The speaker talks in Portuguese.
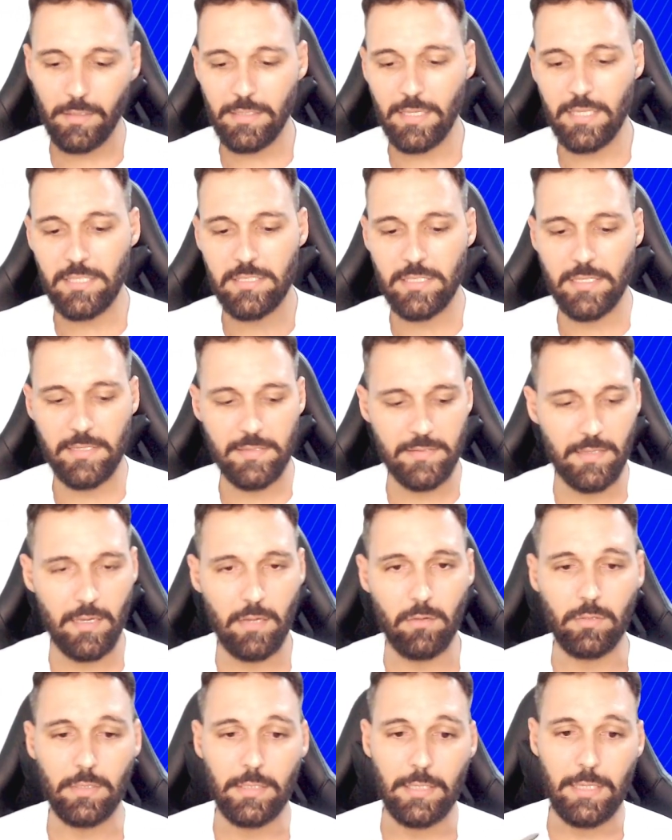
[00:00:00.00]
E a
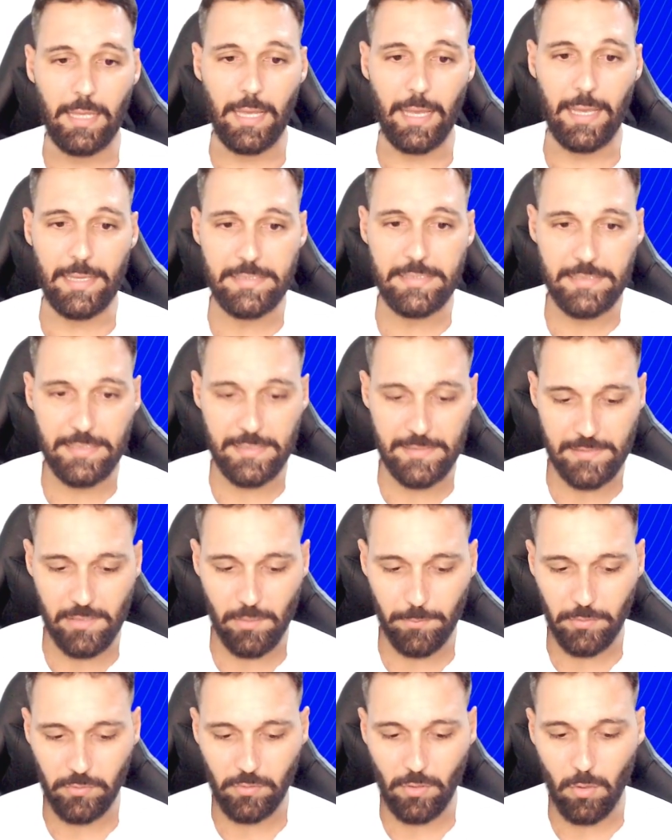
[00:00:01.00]
inscrição? A
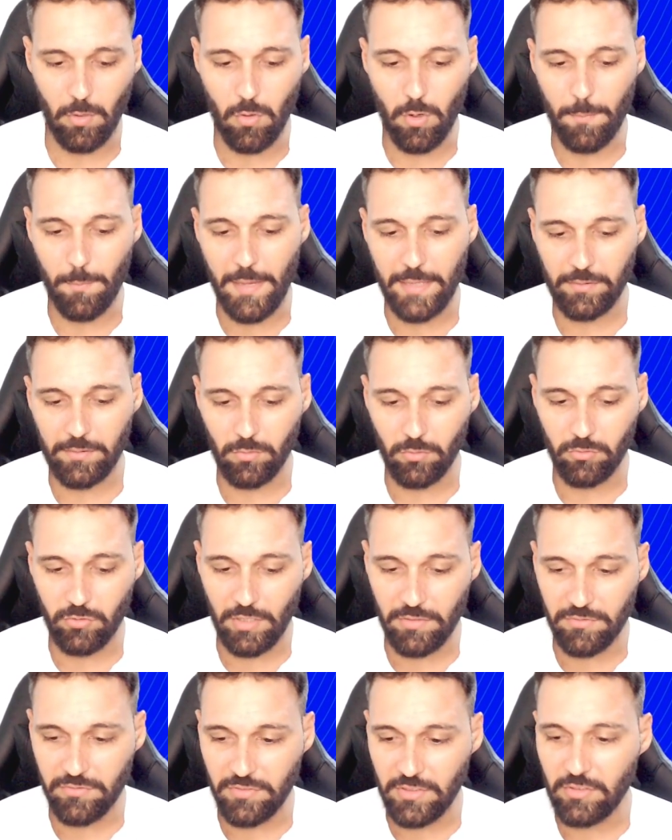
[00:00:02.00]
inscrição, pessoal, começa no
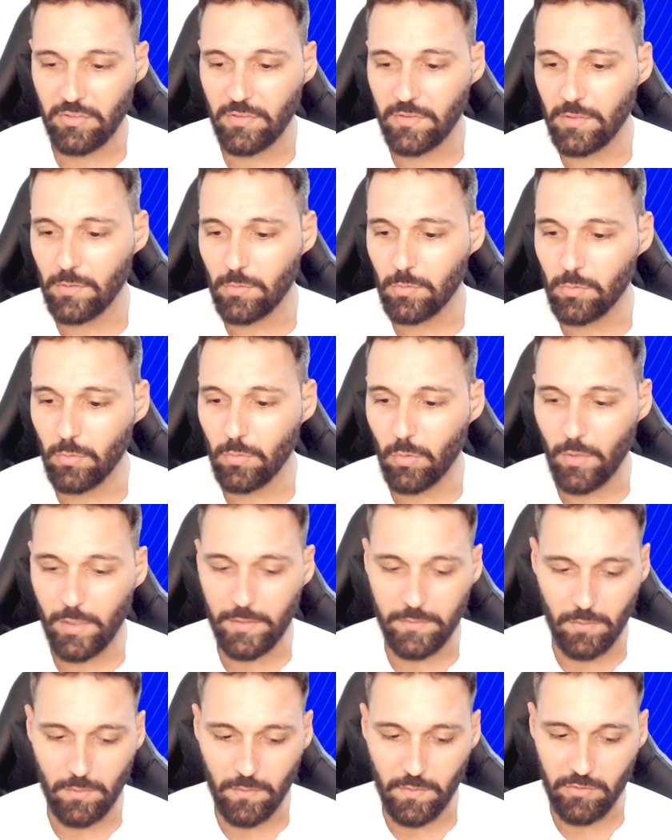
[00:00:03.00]
dia 25 do
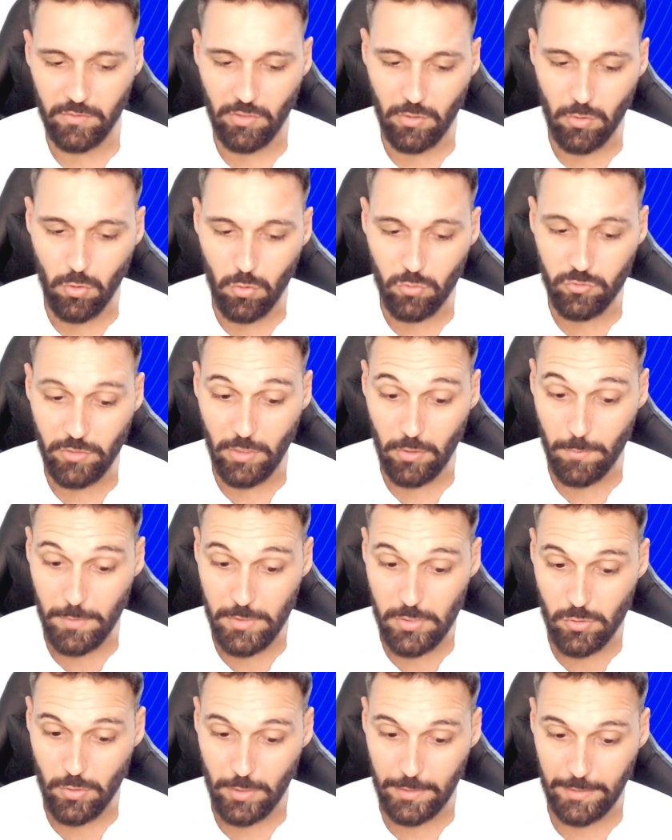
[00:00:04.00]
11, ou seja, já
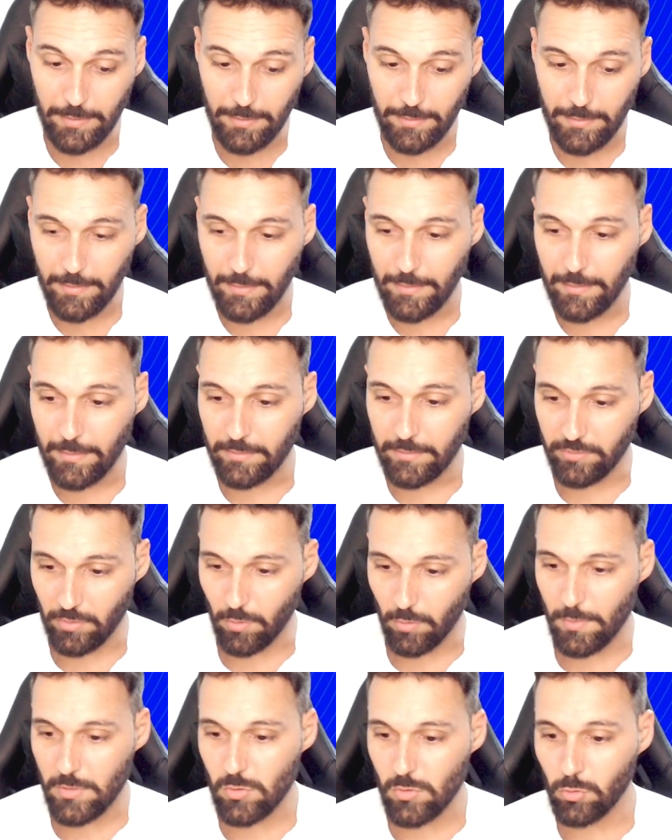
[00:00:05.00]
começou, né? Já
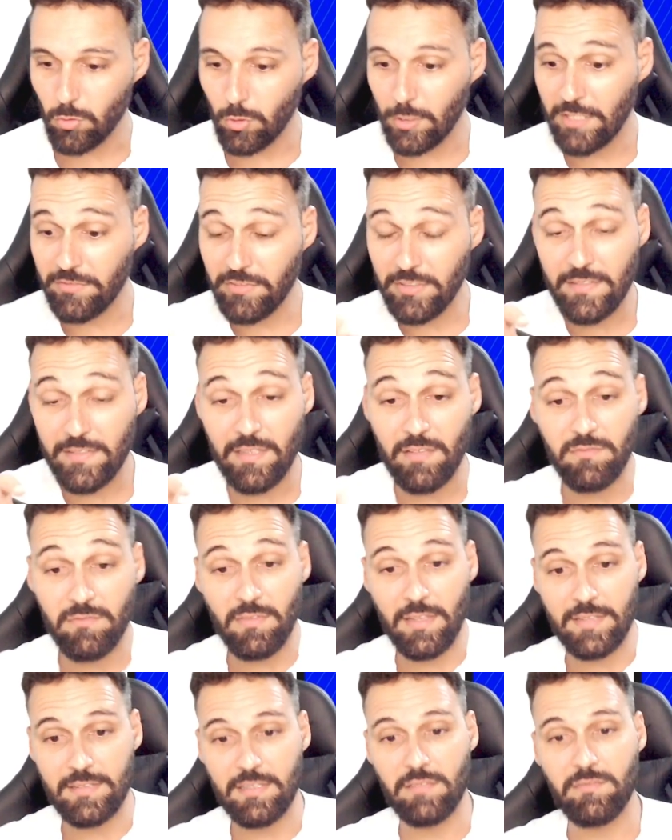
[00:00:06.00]
começou. Eu tô gravando essa,
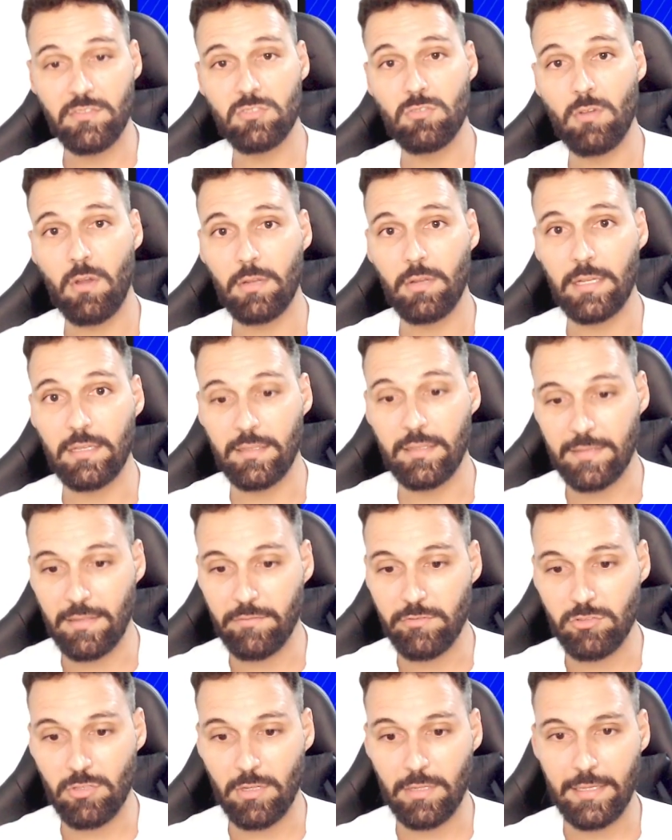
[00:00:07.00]
essa videoaula, essa
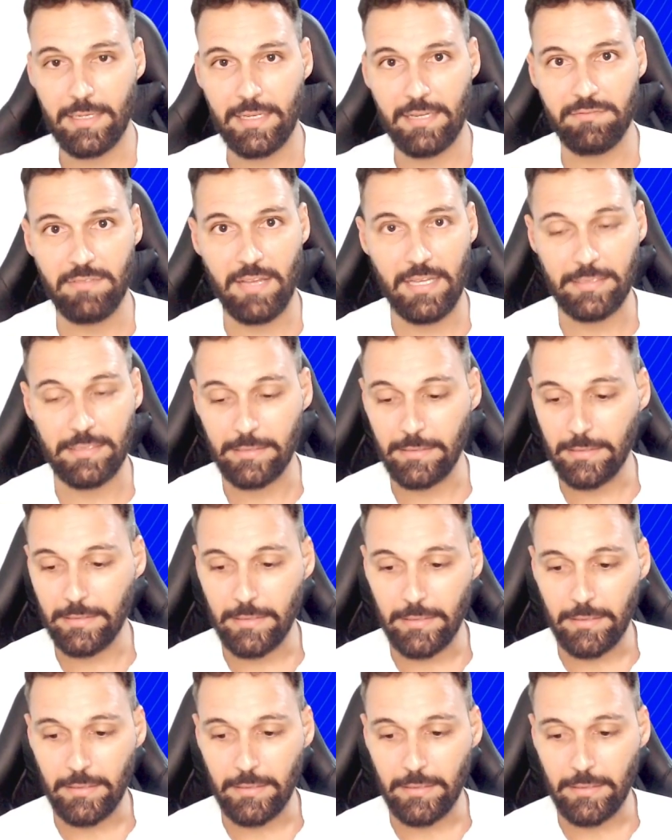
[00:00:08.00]
videoaula é gravada.